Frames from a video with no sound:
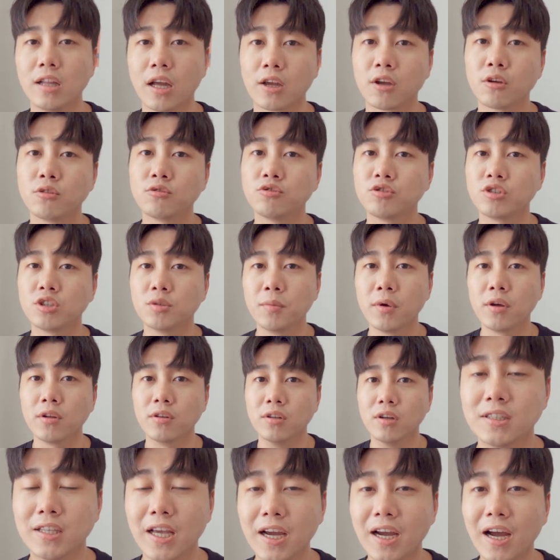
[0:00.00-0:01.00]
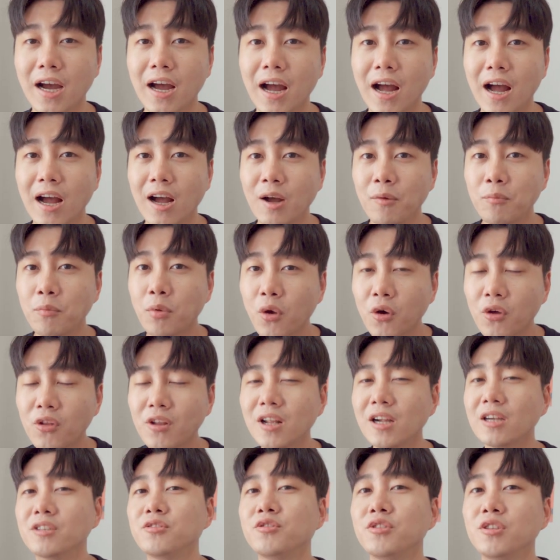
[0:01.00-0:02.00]
남겨주시면 제가
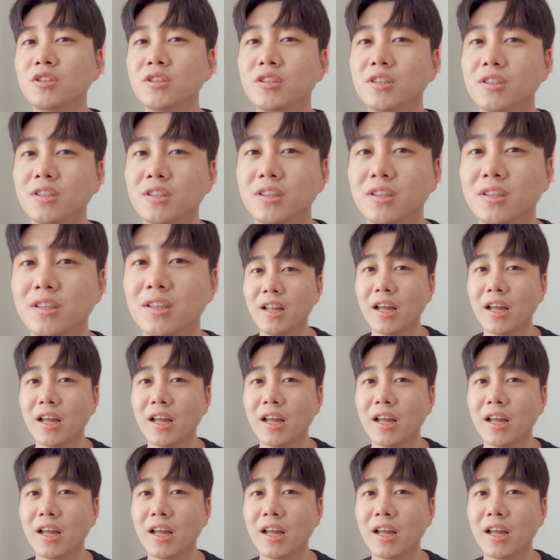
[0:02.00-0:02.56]
표현할 수 있는